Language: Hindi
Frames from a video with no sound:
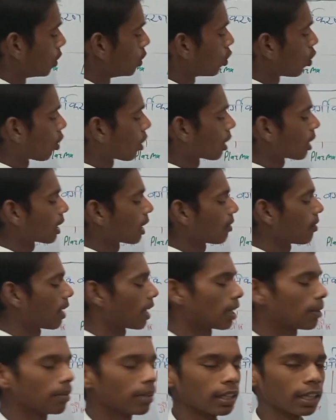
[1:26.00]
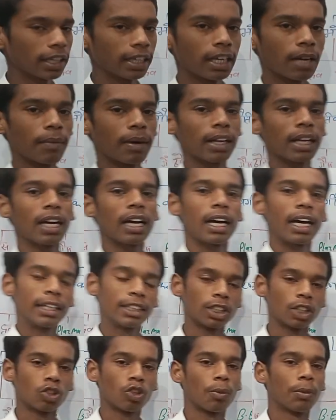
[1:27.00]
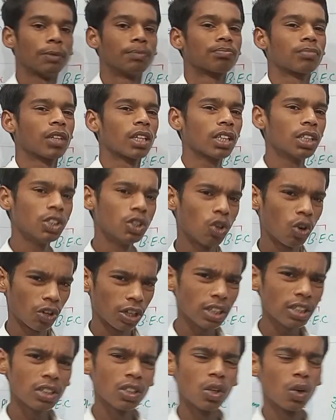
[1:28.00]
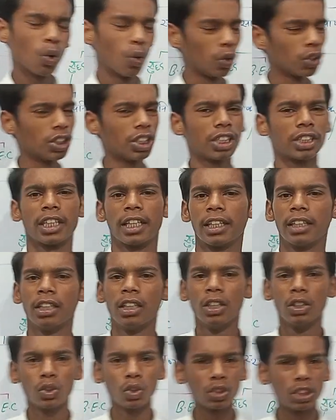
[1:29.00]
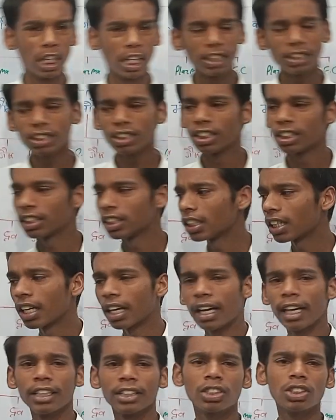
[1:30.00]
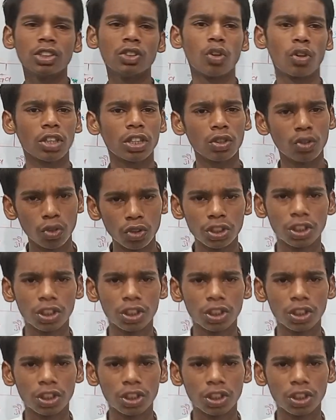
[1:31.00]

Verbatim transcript: यौगिक के बारे में रहेगा हमारा आज का टॉपिक कि यौगिक होते क्या है तो ध्यान से देखिएगा गाइस कि यौगिक